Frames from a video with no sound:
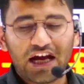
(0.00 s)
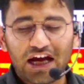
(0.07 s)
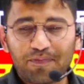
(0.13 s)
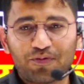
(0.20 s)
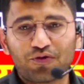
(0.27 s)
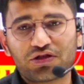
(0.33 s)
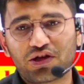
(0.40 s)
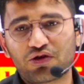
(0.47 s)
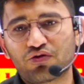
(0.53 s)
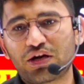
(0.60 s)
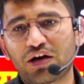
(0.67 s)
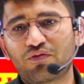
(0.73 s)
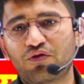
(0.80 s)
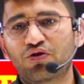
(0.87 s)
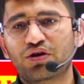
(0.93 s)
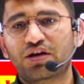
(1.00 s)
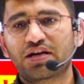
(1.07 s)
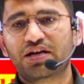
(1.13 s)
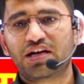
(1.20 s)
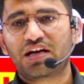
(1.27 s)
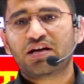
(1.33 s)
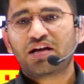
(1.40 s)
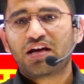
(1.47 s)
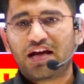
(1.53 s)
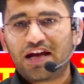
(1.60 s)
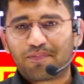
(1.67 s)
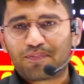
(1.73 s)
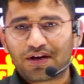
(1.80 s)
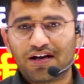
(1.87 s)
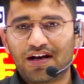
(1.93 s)
ऐप को ज़रूर डाउनलोड करिए
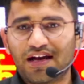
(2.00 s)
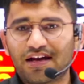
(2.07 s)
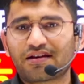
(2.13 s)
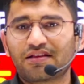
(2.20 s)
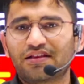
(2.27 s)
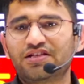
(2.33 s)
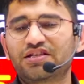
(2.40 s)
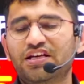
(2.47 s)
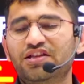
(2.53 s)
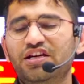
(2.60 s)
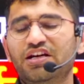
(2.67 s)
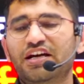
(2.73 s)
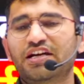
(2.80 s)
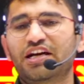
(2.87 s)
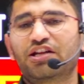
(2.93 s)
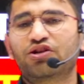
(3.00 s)
ऐप की लिंक नीचे दी गई है